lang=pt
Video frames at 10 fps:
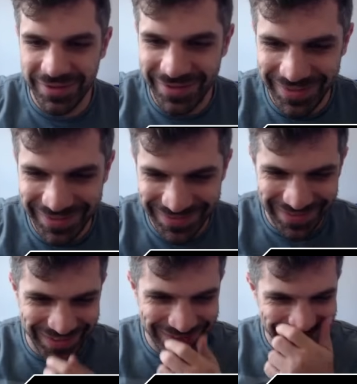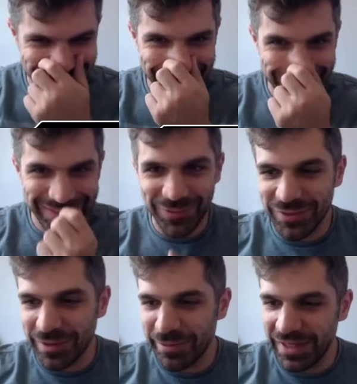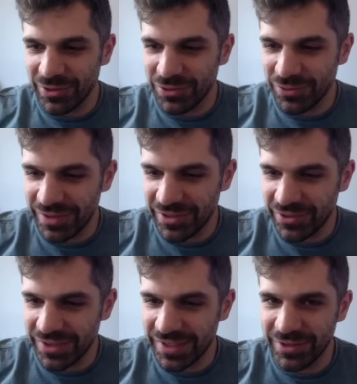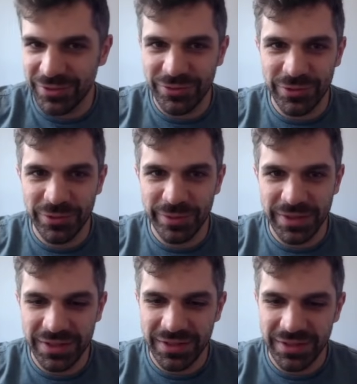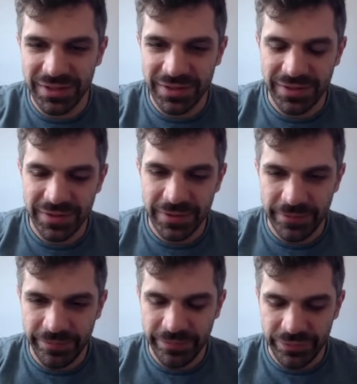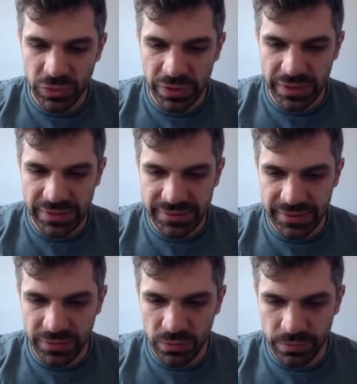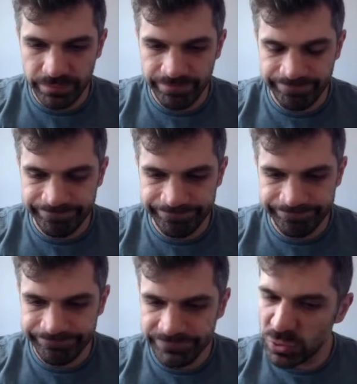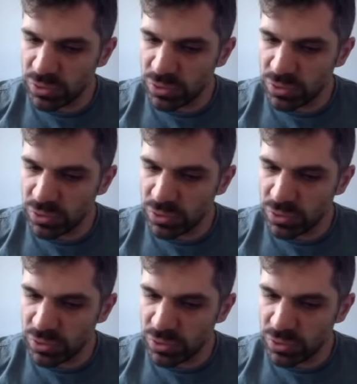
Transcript: Deve estar tá bem alto, tô vendo agora aqui no volume. Torre AC1. Não